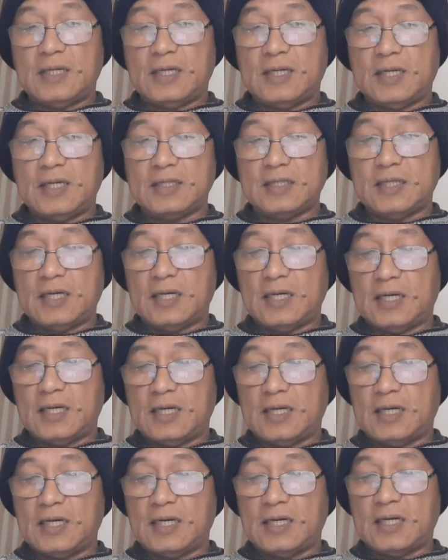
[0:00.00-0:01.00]
At
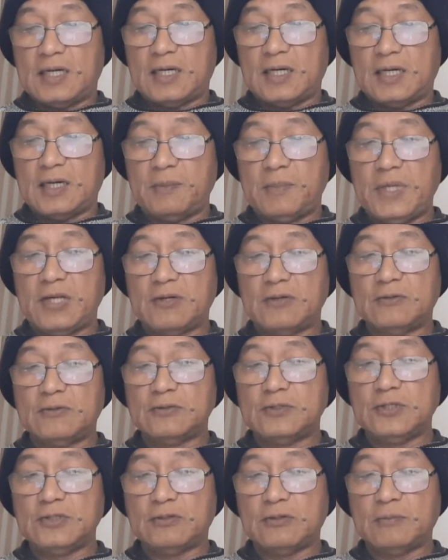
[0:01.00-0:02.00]
uh, meron
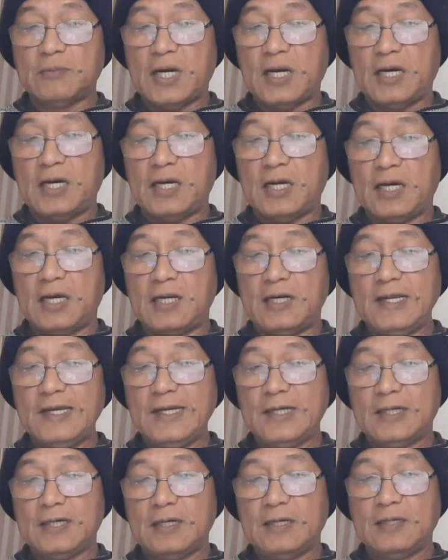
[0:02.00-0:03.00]
ho ditong mga
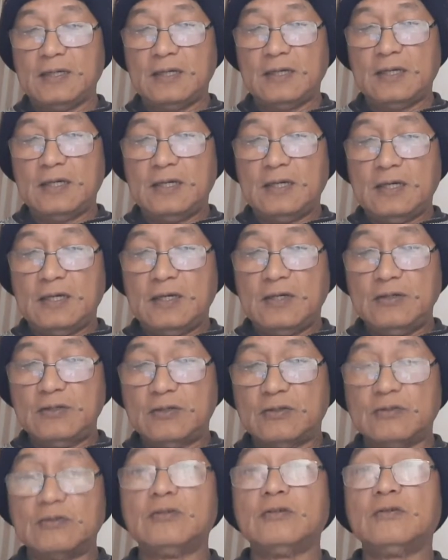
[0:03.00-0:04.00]
link
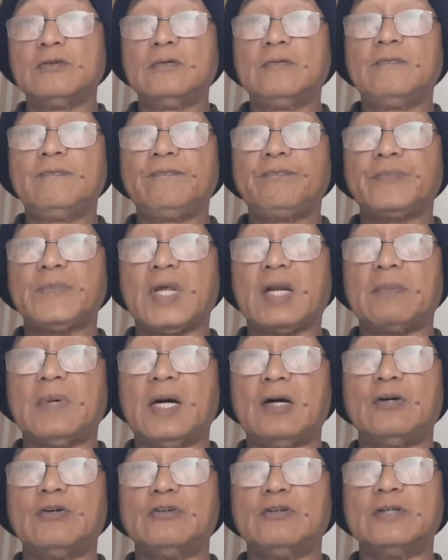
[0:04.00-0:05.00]
yung
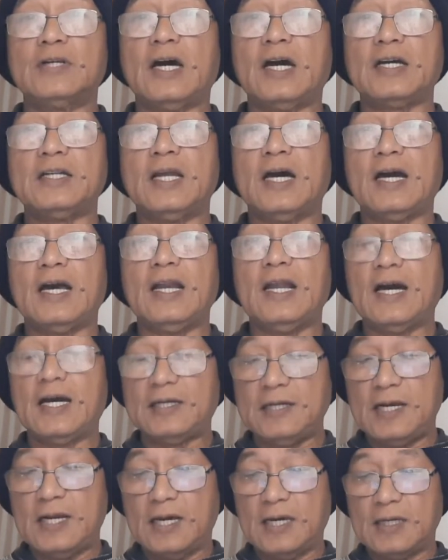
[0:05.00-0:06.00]
trabaho na
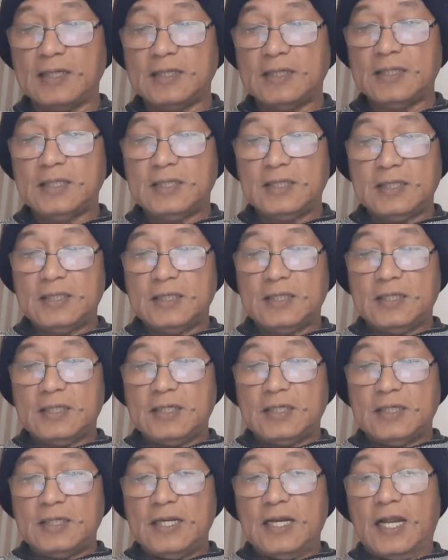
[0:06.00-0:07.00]
kinakailangan nila.
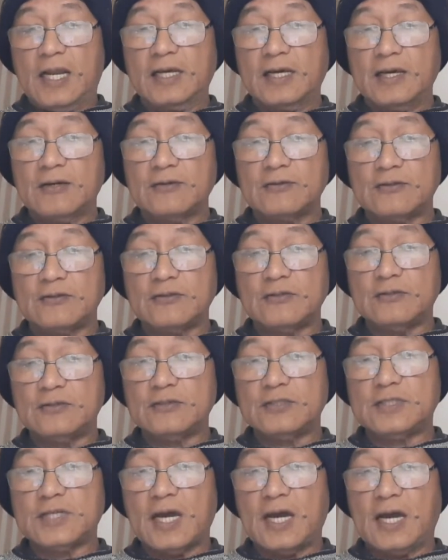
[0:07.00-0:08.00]
Ilalagay ko ito
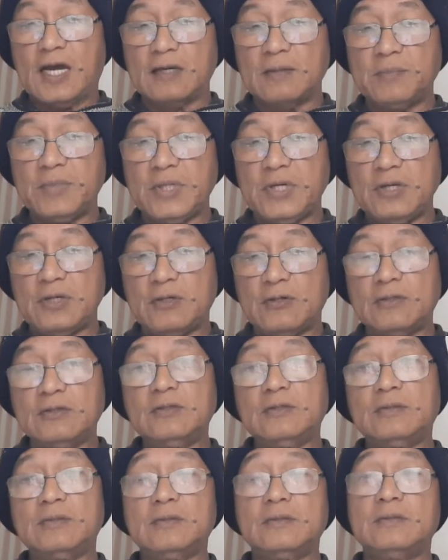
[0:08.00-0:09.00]
doon sa aking
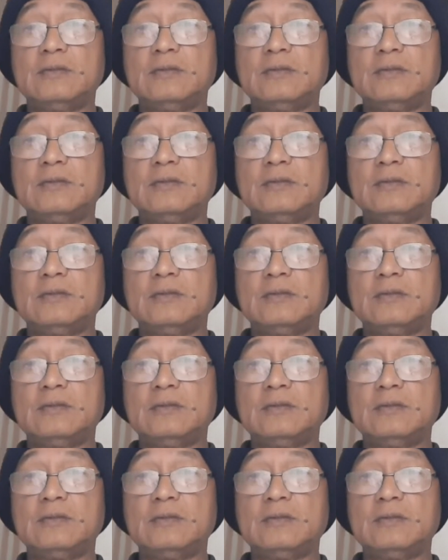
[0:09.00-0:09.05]
video